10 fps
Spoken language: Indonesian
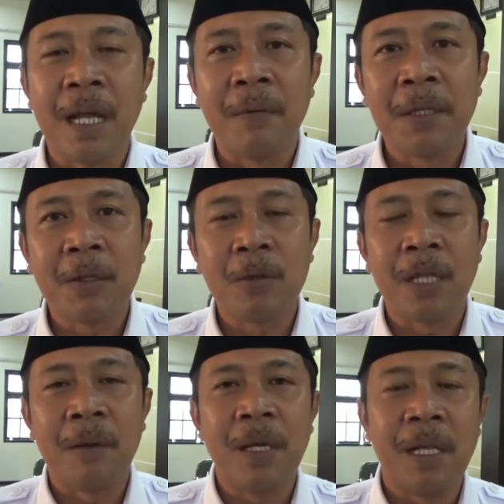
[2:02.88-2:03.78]
Ngawi
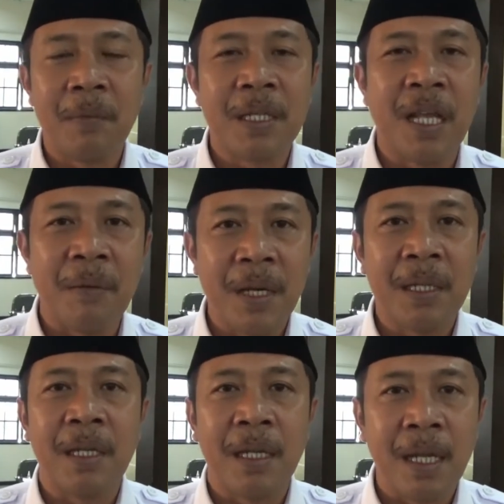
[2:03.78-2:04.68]
terutama yang pertama
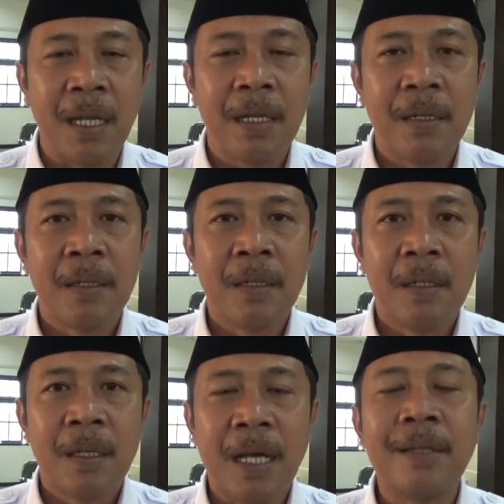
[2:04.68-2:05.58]
adalah
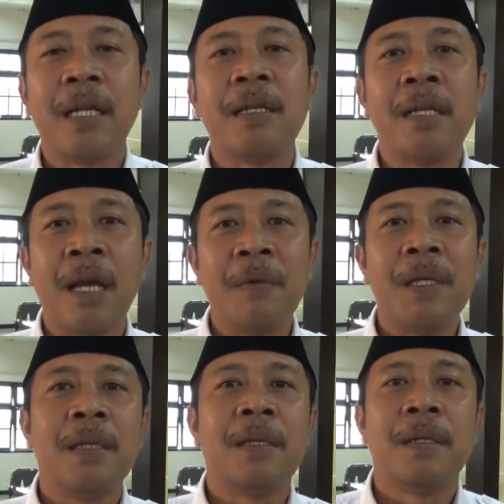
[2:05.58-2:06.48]
Hari Jadi
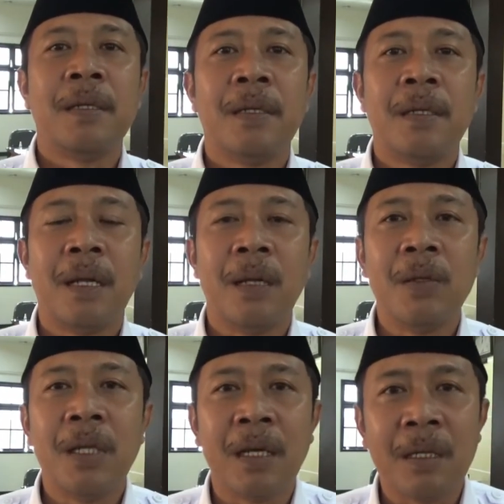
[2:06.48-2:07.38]
Ngawi
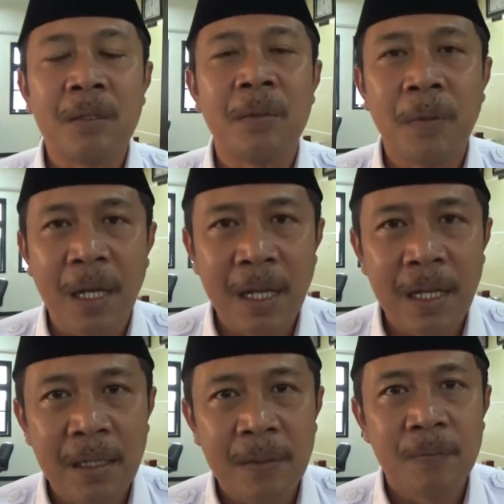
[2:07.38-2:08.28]
lalu yang
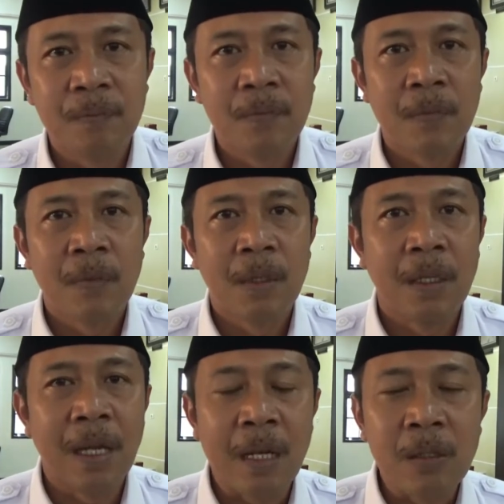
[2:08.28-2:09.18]
kedua
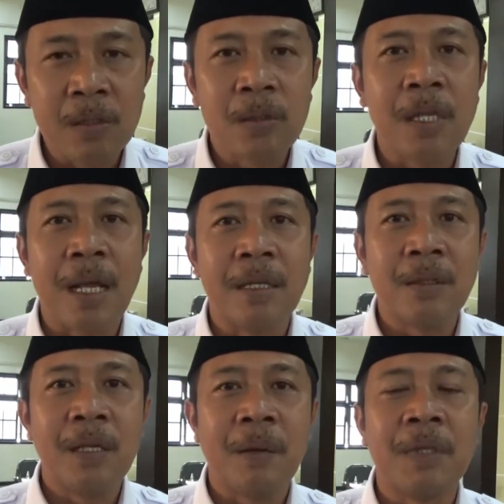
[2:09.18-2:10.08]
Agustusan
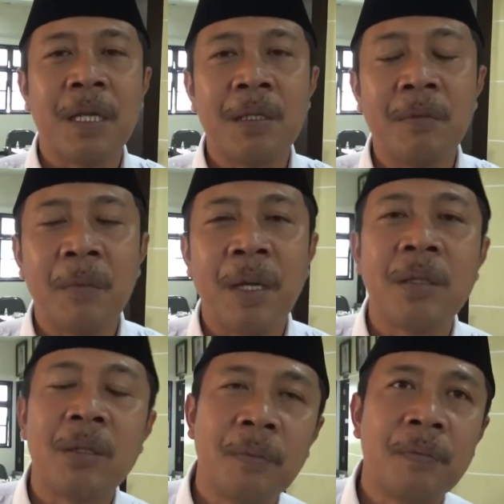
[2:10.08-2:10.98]
itu yang menjadi
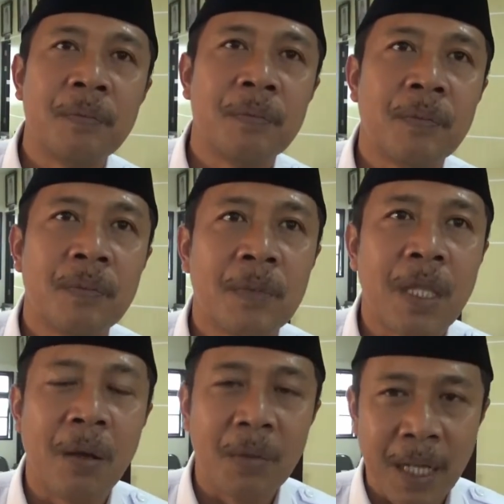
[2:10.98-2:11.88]
momentum
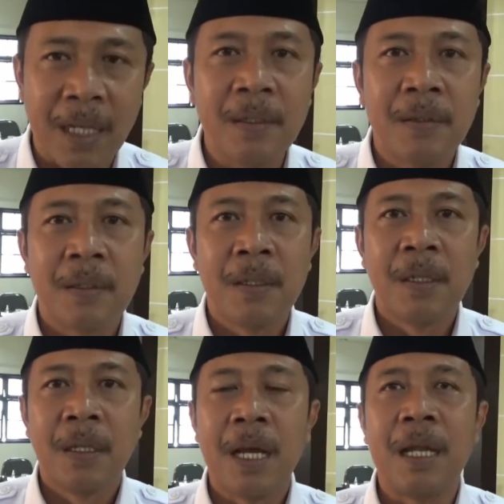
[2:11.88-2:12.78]
tahunan
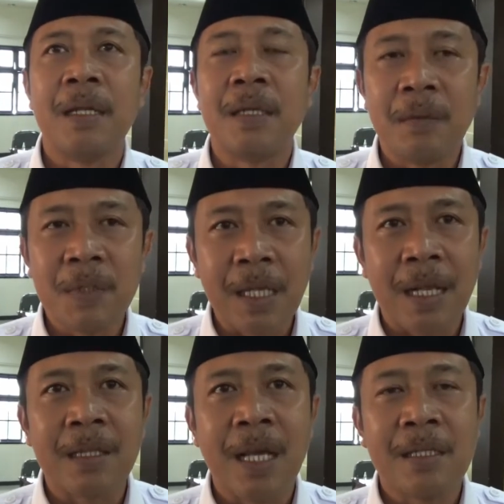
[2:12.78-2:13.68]
kalender
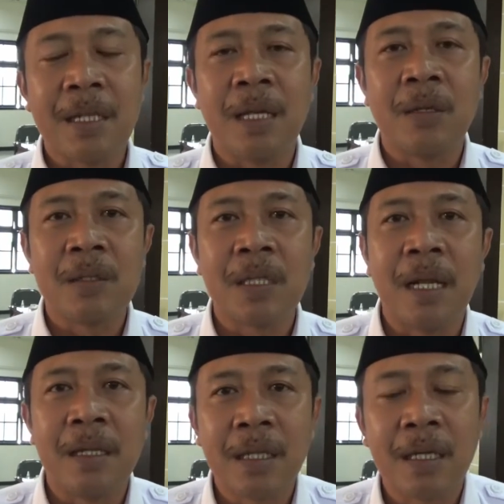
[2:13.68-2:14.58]
wisata sekaligus
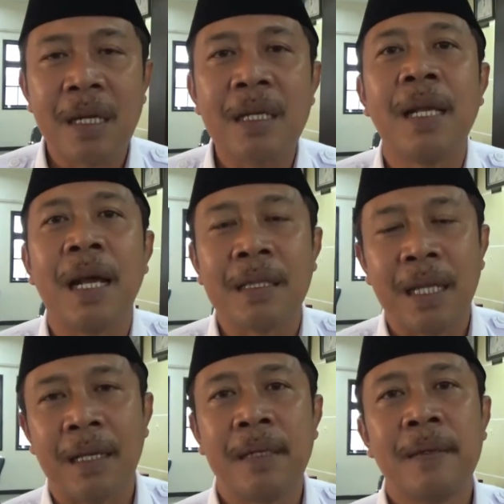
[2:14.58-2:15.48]
kalender kegiatan